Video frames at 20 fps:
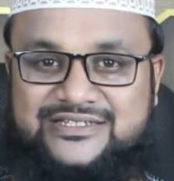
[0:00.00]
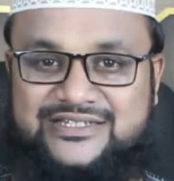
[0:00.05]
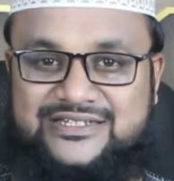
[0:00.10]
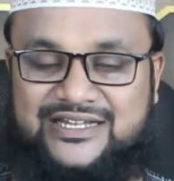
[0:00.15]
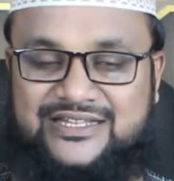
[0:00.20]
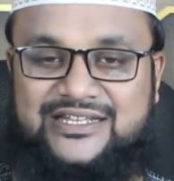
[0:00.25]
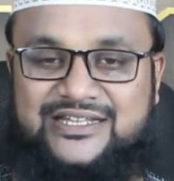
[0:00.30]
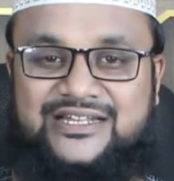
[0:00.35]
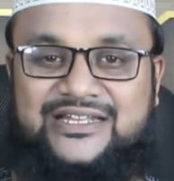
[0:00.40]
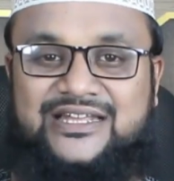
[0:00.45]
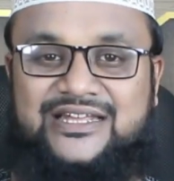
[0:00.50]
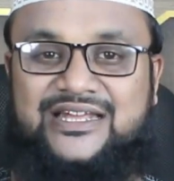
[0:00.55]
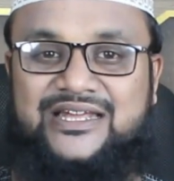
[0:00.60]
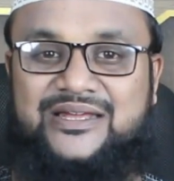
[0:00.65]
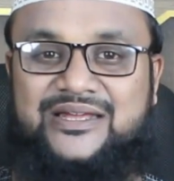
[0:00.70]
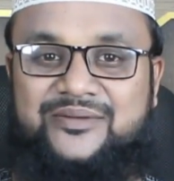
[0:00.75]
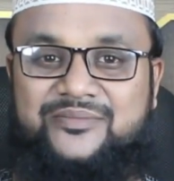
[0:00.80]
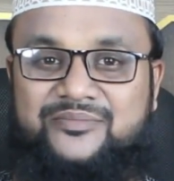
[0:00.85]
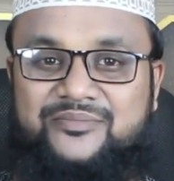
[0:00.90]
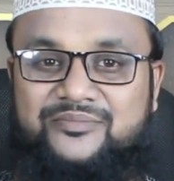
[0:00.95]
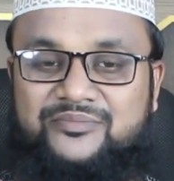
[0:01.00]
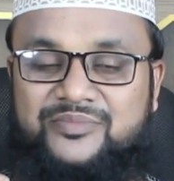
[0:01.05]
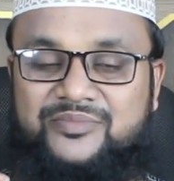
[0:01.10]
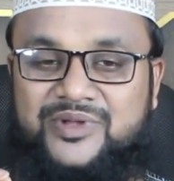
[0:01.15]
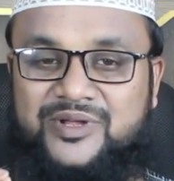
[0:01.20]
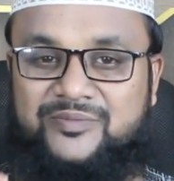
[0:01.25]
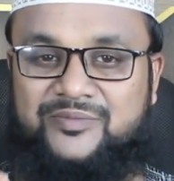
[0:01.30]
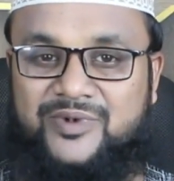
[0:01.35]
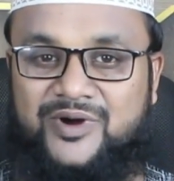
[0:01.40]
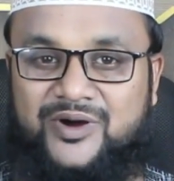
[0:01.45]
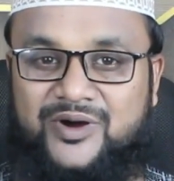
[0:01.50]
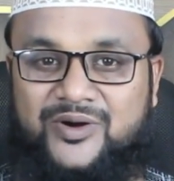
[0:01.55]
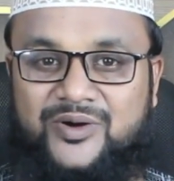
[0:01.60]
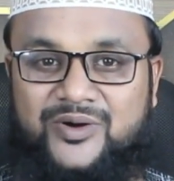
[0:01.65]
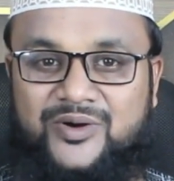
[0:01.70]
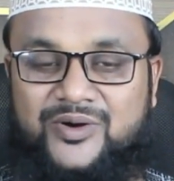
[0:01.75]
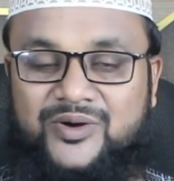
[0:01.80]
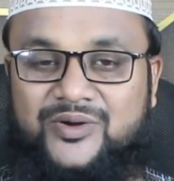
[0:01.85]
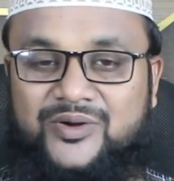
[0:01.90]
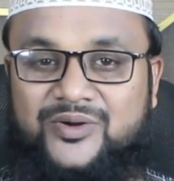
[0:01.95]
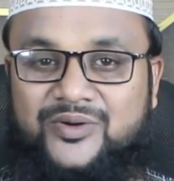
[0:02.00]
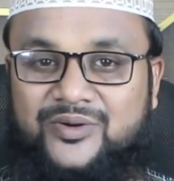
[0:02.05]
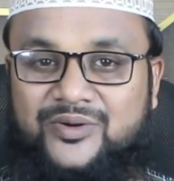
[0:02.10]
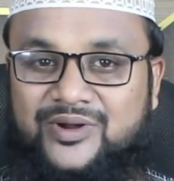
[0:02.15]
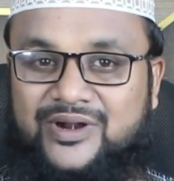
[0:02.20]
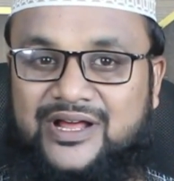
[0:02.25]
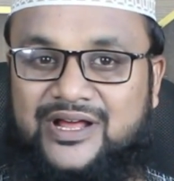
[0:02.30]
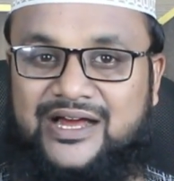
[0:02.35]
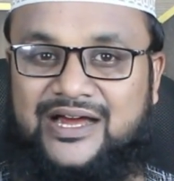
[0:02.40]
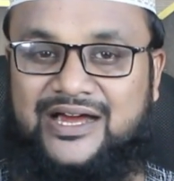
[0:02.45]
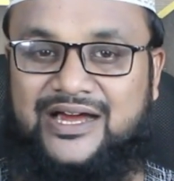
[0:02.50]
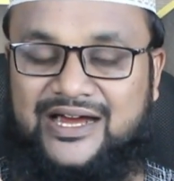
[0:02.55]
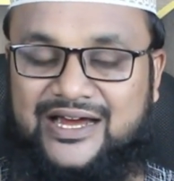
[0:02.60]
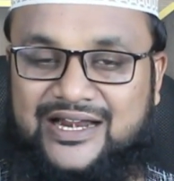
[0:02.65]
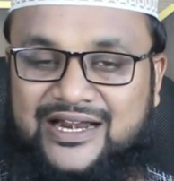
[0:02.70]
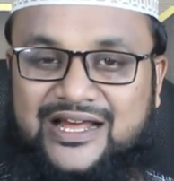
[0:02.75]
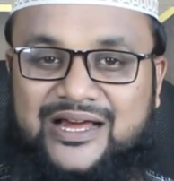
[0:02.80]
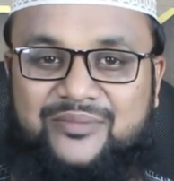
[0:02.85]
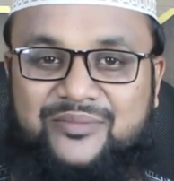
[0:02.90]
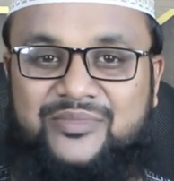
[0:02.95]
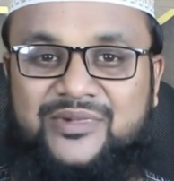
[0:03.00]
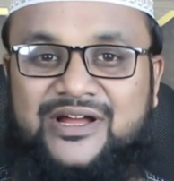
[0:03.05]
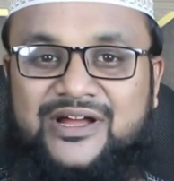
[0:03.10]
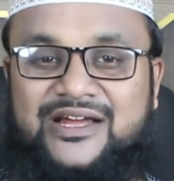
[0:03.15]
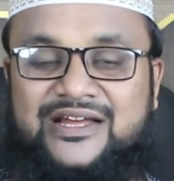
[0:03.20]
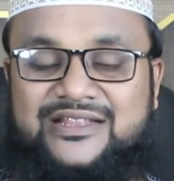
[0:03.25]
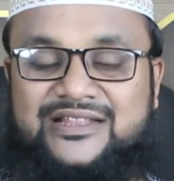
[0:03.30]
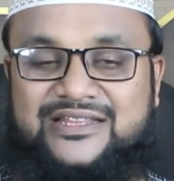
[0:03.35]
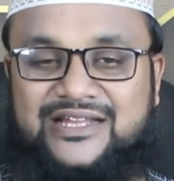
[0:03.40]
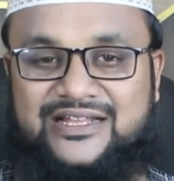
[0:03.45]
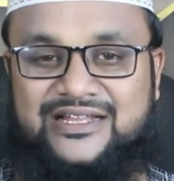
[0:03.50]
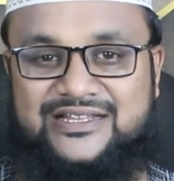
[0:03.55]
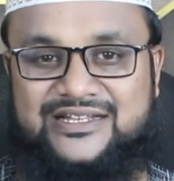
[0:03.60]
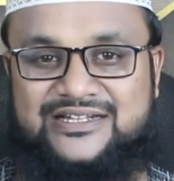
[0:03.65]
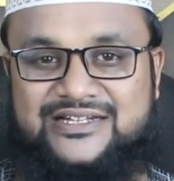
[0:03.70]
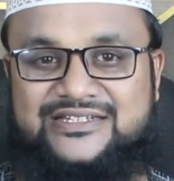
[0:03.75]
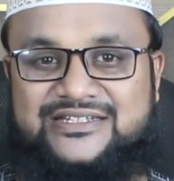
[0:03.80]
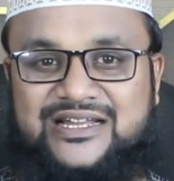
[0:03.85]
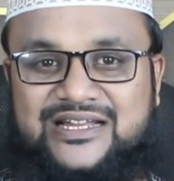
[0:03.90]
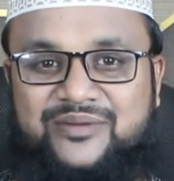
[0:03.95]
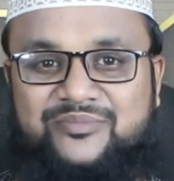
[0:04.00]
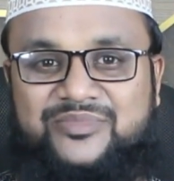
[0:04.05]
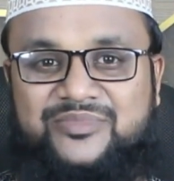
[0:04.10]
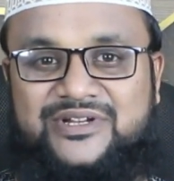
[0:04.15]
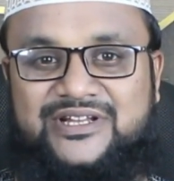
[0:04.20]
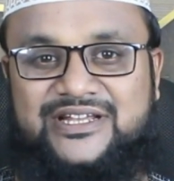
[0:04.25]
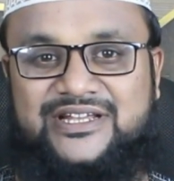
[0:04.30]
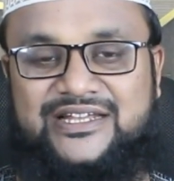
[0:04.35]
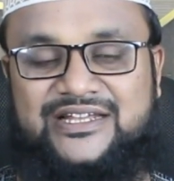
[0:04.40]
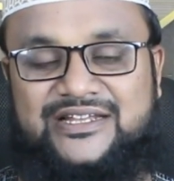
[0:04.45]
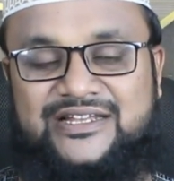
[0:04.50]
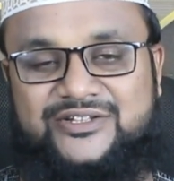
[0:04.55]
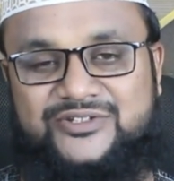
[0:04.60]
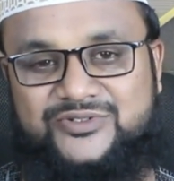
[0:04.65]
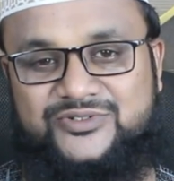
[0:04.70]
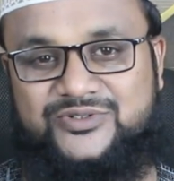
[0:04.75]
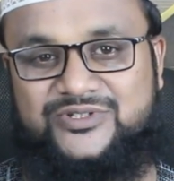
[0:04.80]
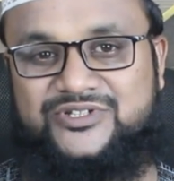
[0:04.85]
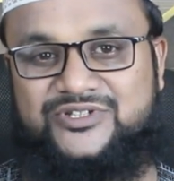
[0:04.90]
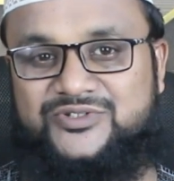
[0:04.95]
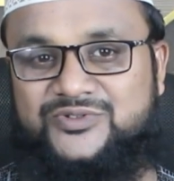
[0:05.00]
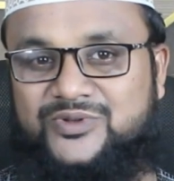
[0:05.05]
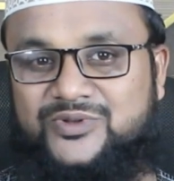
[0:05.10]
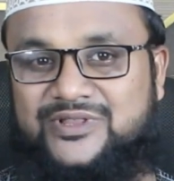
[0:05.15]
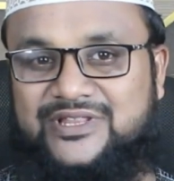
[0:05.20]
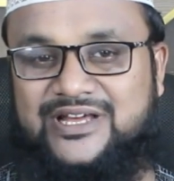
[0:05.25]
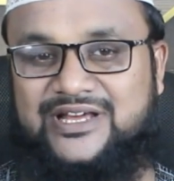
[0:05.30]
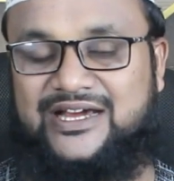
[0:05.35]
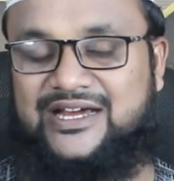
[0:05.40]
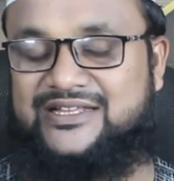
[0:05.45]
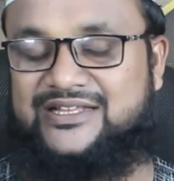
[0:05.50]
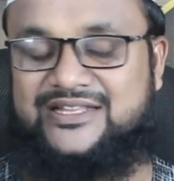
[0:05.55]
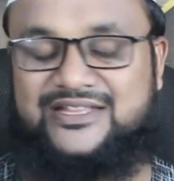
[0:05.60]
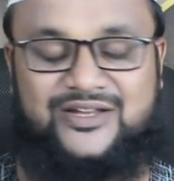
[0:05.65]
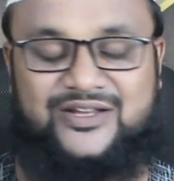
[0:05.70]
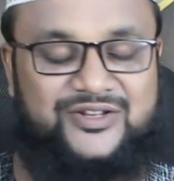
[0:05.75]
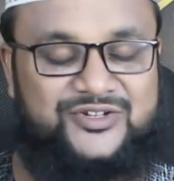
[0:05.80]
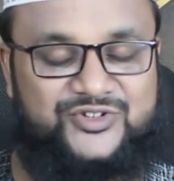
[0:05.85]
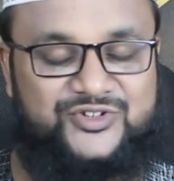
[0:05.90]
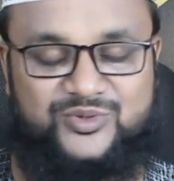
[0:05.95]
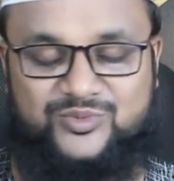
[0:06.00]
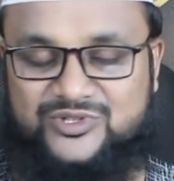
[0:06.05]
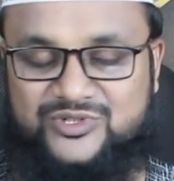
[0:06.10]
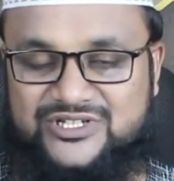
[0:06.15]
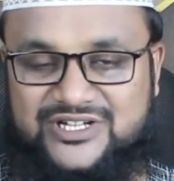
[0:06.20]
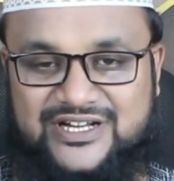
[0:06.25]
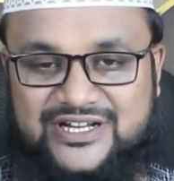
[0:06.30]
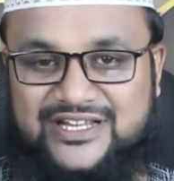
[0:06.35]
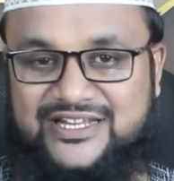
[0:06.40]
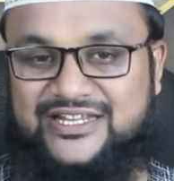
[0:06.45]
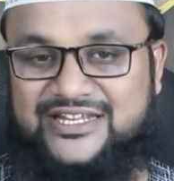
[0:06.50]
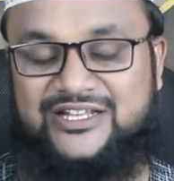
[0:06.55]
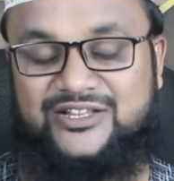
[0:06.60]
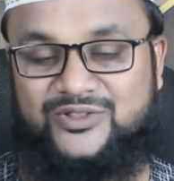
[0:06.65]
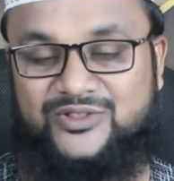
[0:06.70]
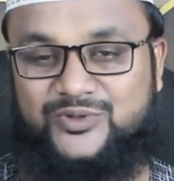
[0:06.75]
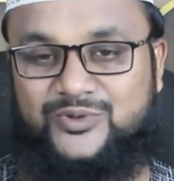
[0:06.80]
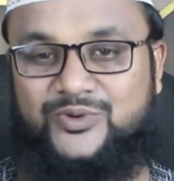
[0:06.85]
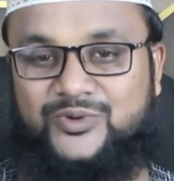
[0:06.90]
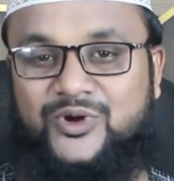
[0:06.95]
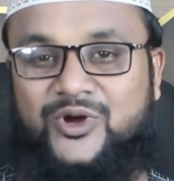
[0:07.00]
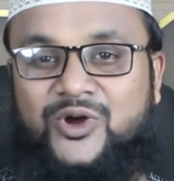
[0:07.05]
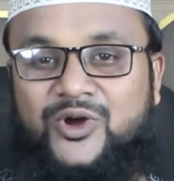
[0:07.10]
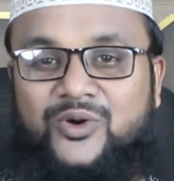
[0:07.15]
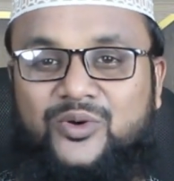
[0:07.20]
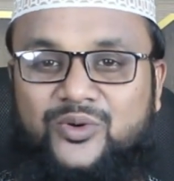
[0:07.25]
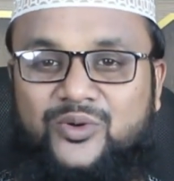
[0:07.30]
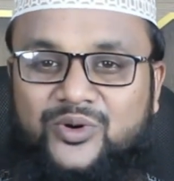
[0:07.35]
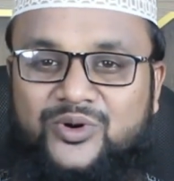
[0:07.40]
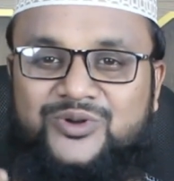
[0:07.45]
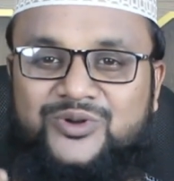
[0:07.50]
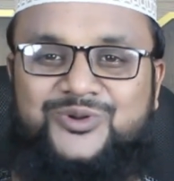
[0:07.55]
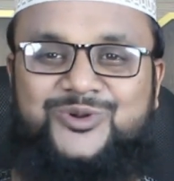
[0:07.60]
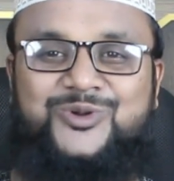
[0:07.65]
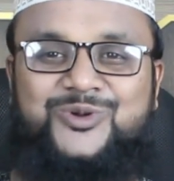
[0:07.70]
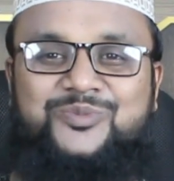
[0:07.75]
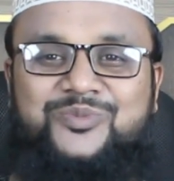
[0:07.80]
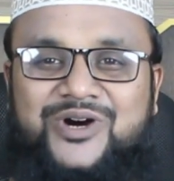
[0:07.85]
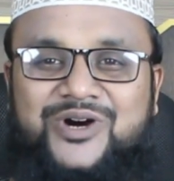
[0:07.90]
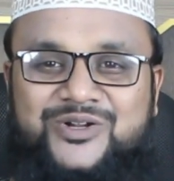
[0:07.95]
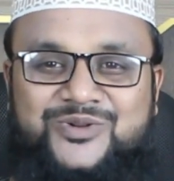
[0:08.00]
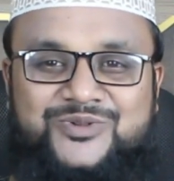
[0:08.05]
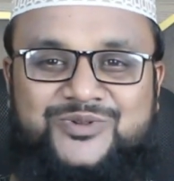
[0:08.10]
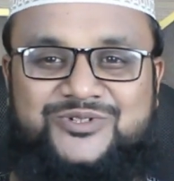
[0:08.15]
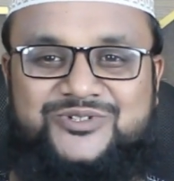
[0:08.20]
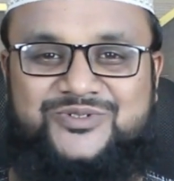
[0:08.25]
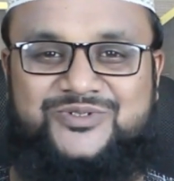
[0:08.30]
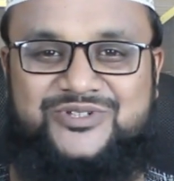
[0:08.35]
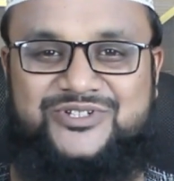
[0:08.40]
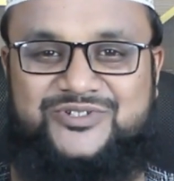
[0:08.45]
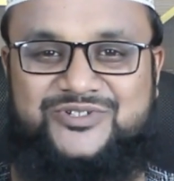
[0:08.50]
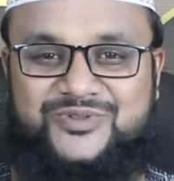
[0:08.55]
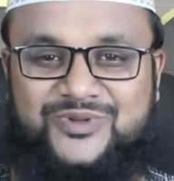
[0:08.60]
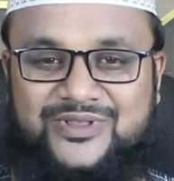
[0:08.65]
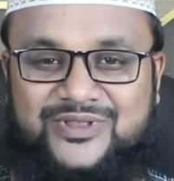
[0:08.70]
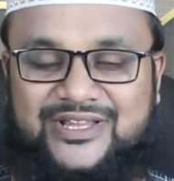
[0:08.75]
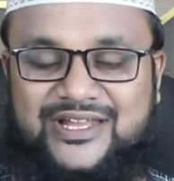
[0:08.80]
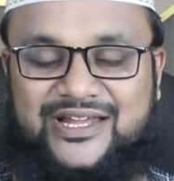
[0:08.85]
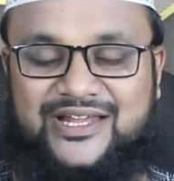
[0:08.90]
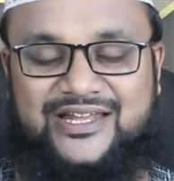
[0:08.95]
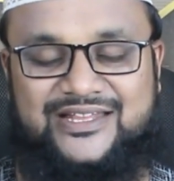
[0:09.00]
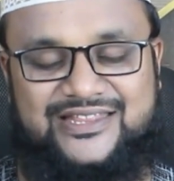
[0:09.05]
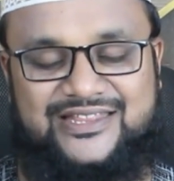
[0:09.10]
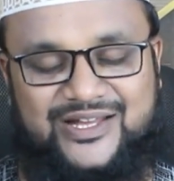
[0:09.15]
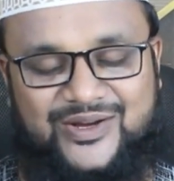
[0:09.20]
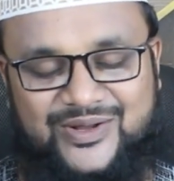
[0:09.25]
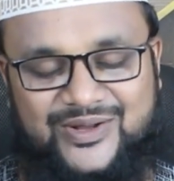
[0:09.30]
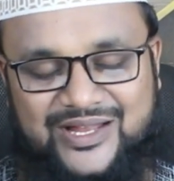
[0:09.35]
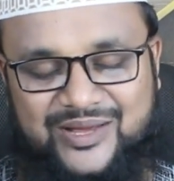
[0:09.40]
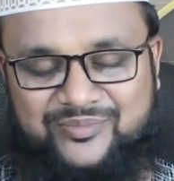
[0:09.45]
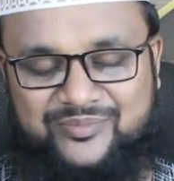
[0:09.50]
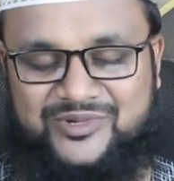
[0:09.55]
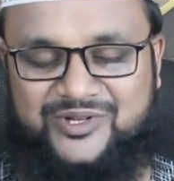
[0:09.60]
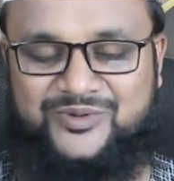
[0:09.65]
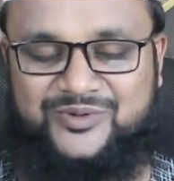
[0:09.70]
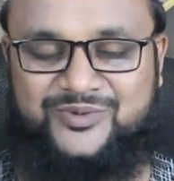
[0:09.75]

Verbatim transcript: যাদেরকে বিবাহ করা হারাম তাদের সামনে যদি চোল দেখা যায় তাহলে সমস্যা নেই কিন্তু অন্য মানুষ যদি চোল দেখে তাহলে আপনি